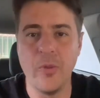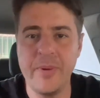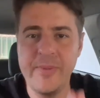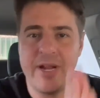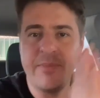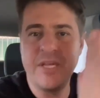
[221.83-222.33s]

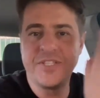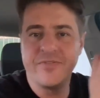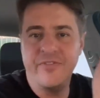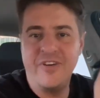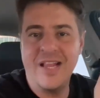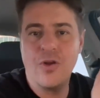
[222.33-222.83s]
primeiramente eu
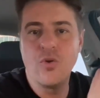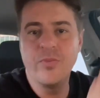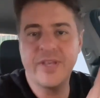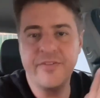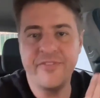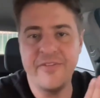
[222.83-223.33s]
vou falar como
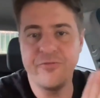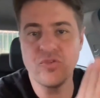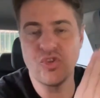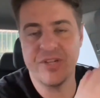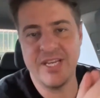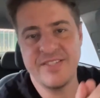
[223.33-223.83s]
que vai
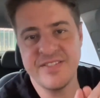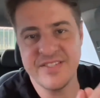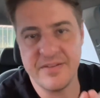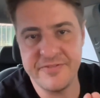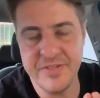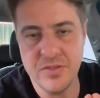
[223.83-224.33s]
funcionar esse
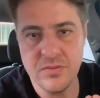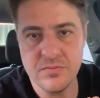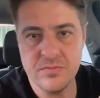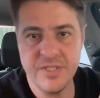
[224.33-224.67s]
desafio.